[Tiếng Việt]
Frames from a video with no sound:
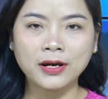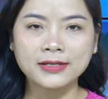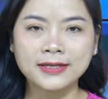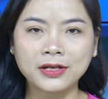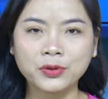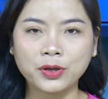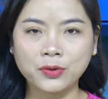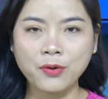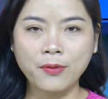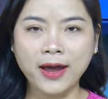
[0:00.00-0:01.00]
người dân huyện
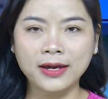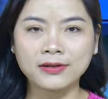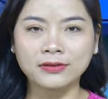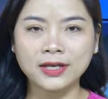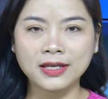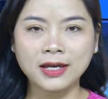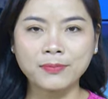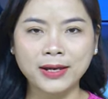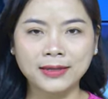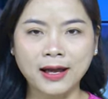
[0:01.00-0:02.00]
Quốc Oai được thiên nhiên
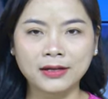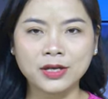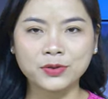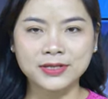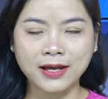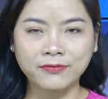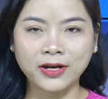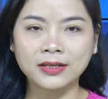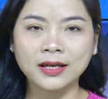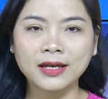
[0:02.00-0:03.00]
ban tặng nhiều sản
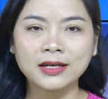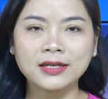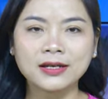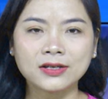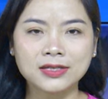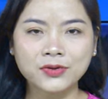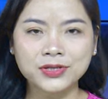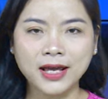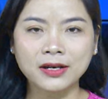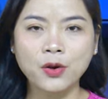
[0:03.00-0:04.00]
vật như rau
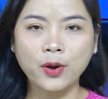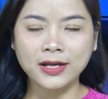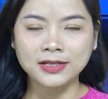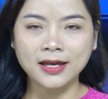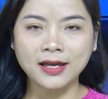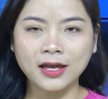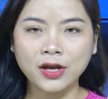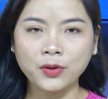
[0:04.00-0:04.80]
sắn nấu cà chê,